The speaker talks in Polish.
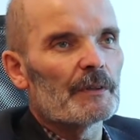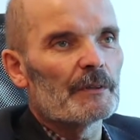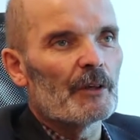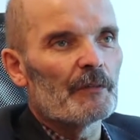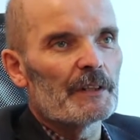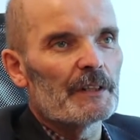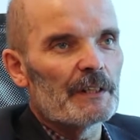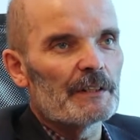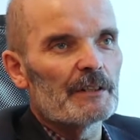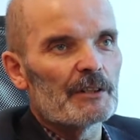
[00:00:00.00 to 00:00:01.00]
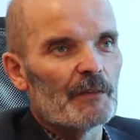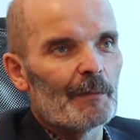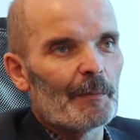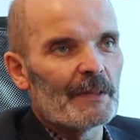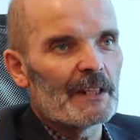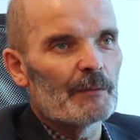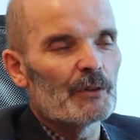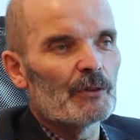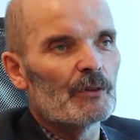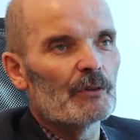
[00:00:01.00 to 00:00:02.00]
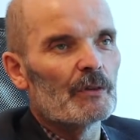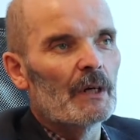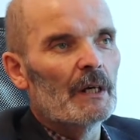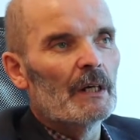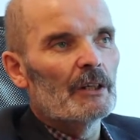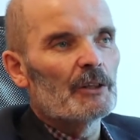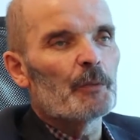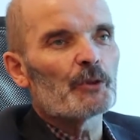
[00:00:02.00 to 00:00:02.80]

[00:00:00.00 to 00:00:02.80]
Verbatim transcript: e, nowej jezdni z dwoma pasami ruchu i